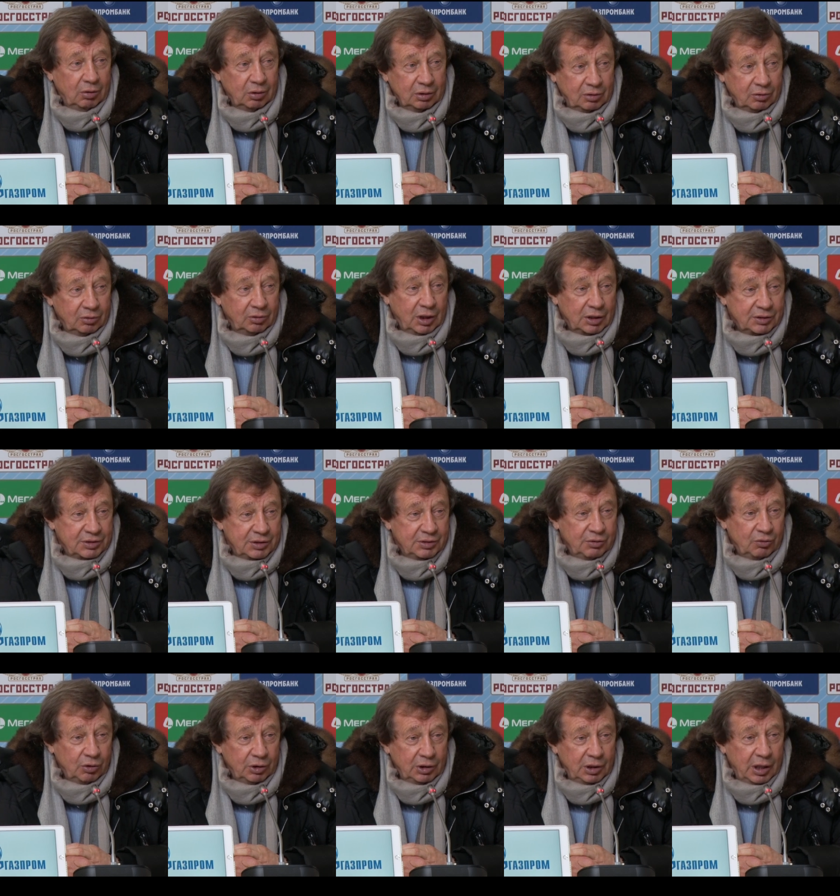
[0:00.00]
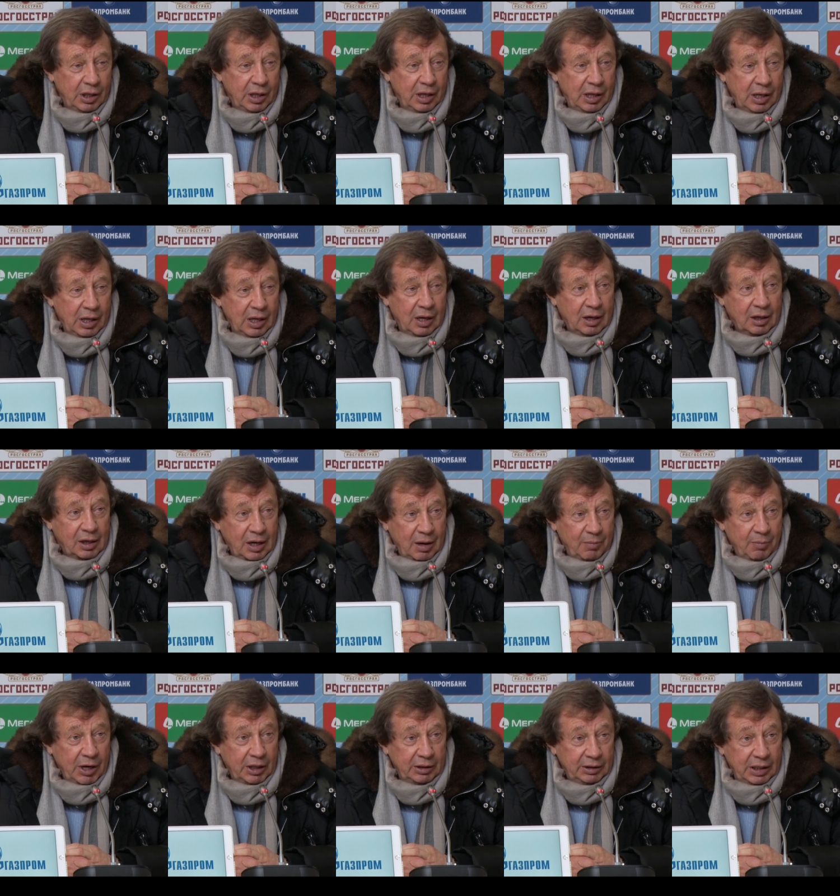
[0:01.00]
Вот у нас сегодня
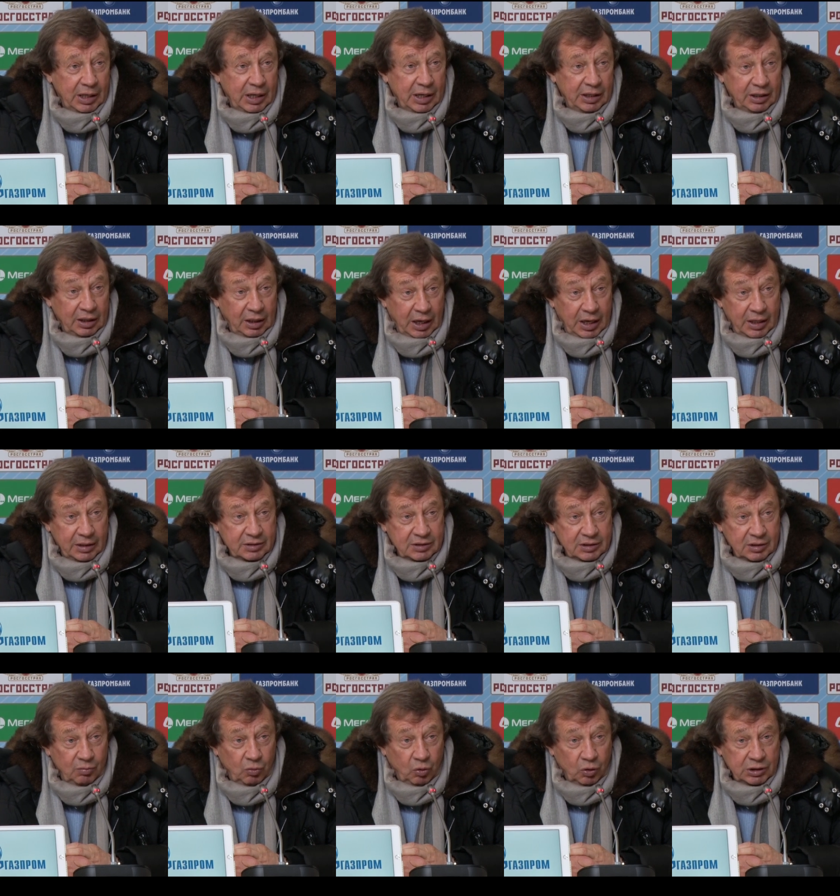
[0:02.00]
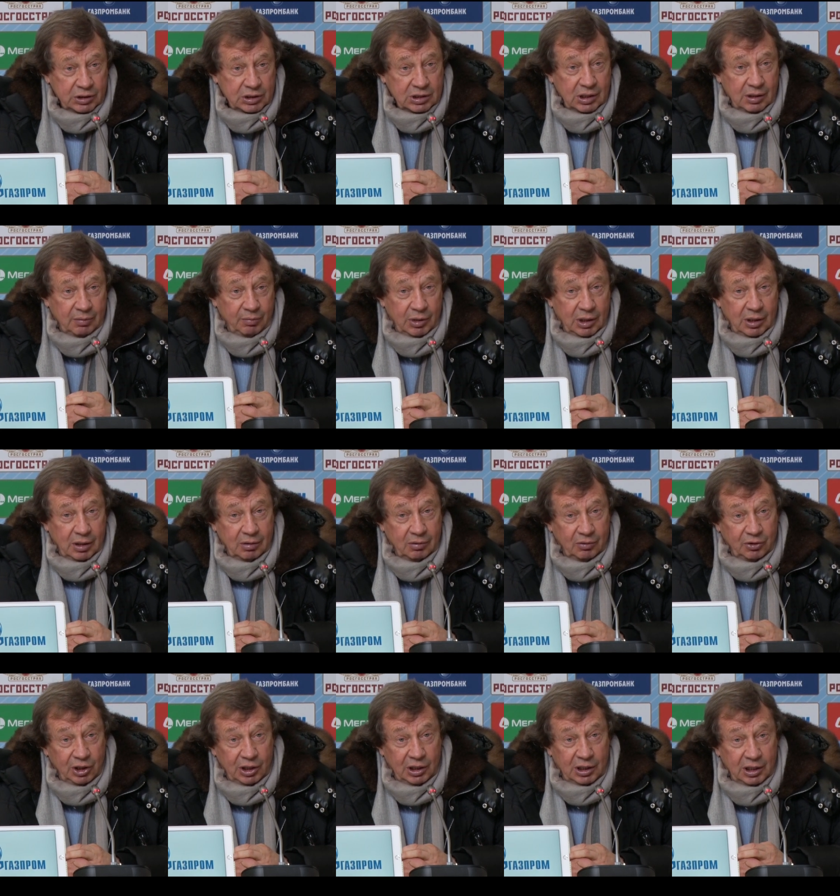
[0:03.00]
команда играет с эмоциями,
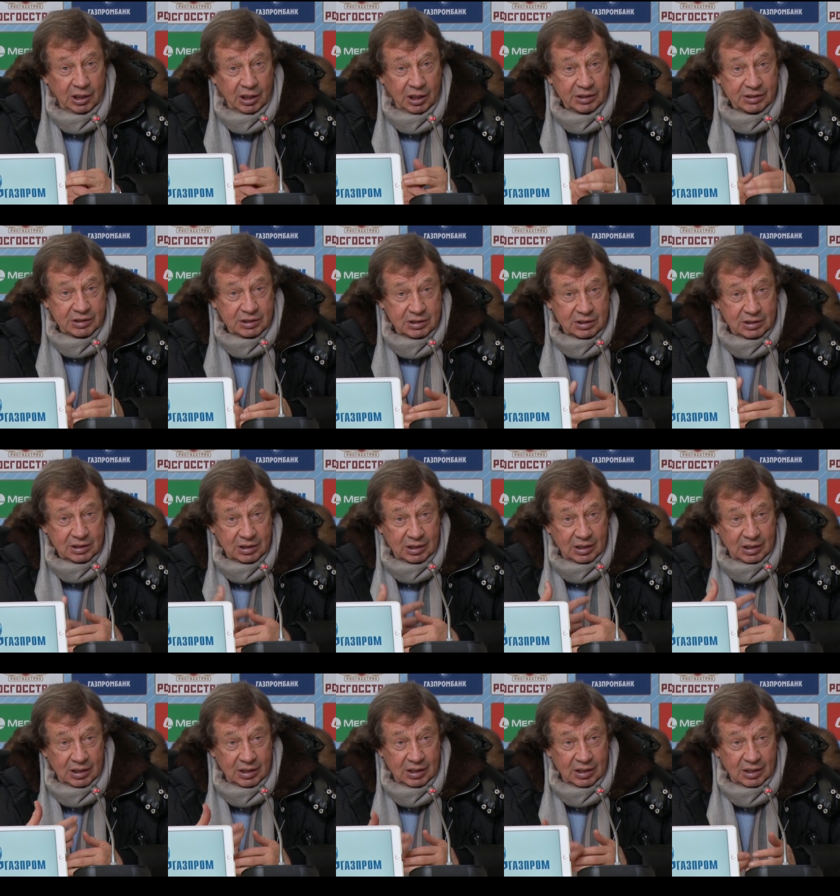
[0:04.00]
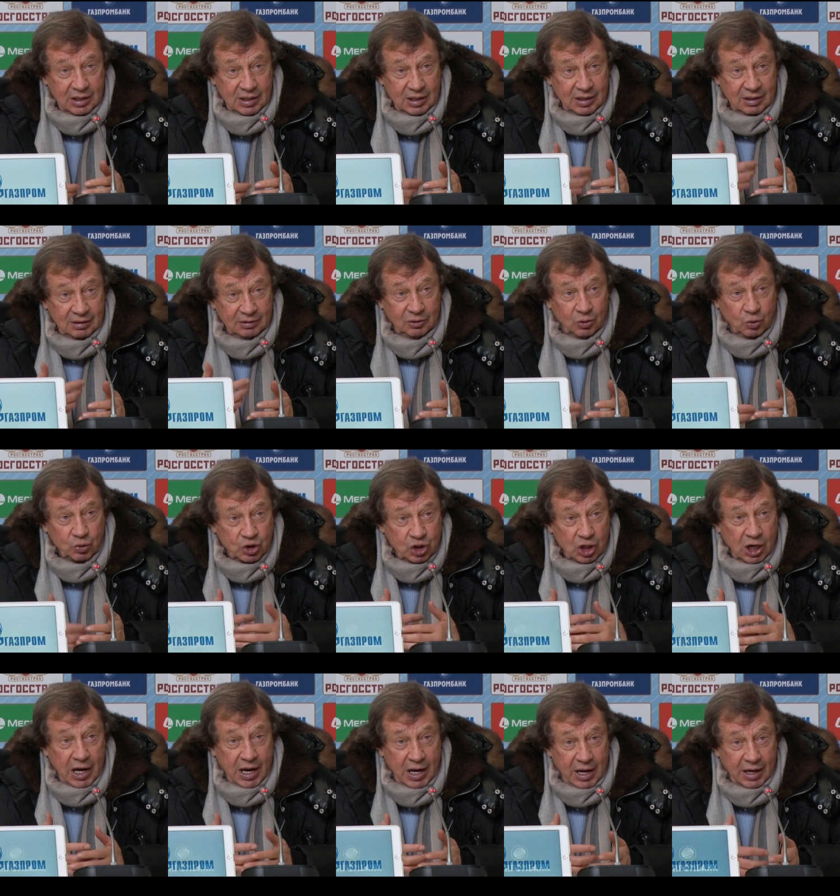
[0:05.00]
у них есть э,
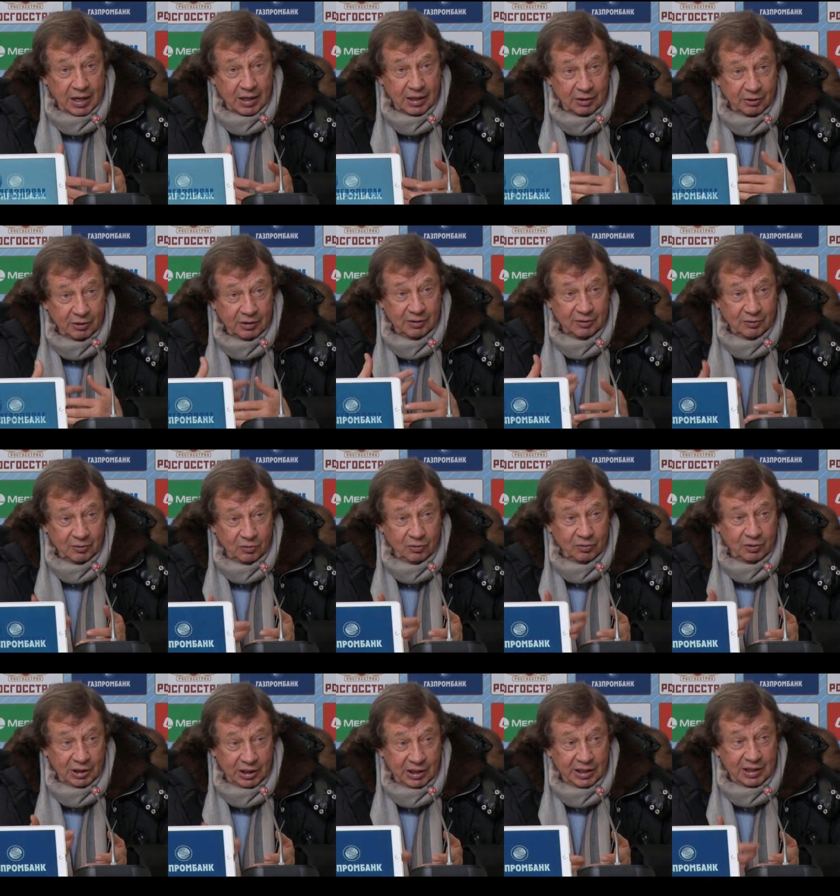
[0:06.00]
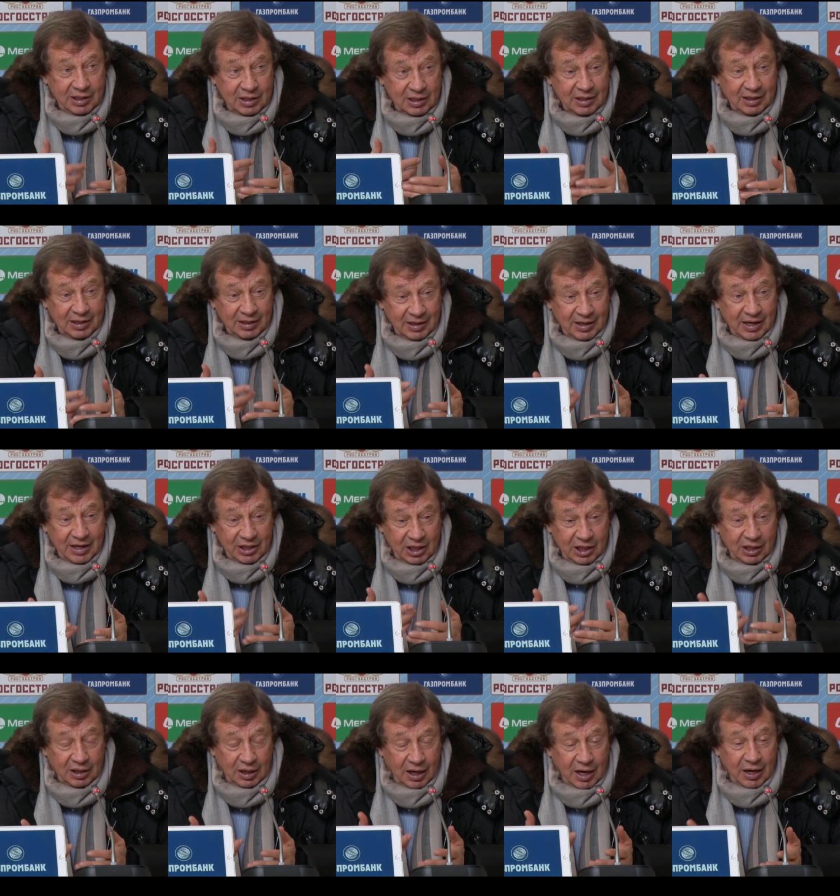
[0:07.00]
душа, э, у них э,
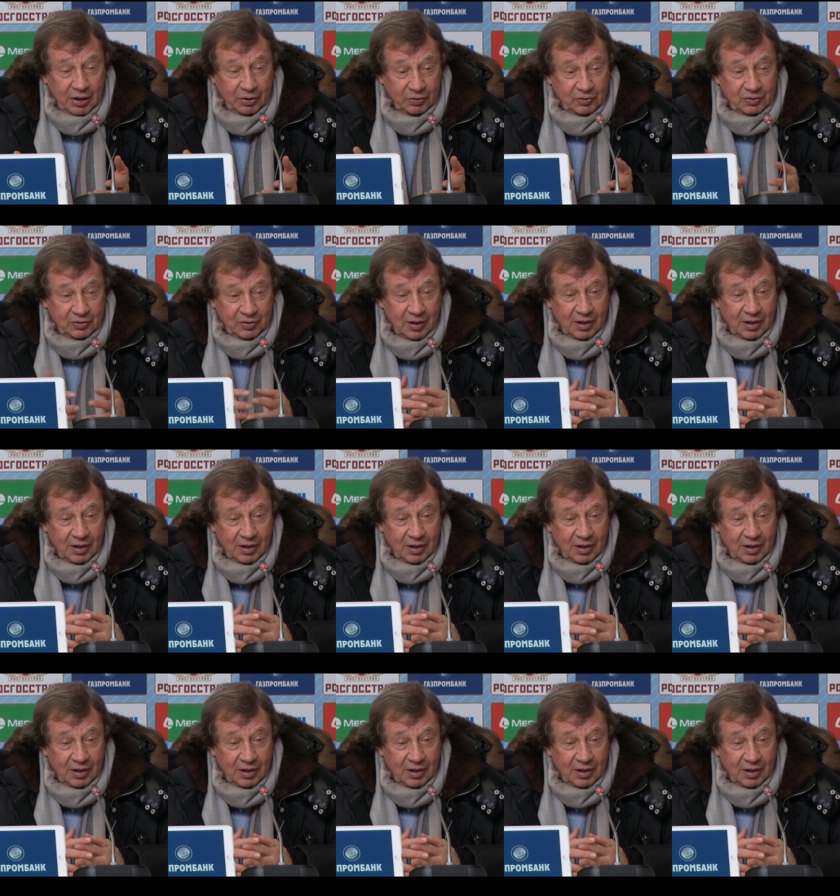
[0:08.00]
они играют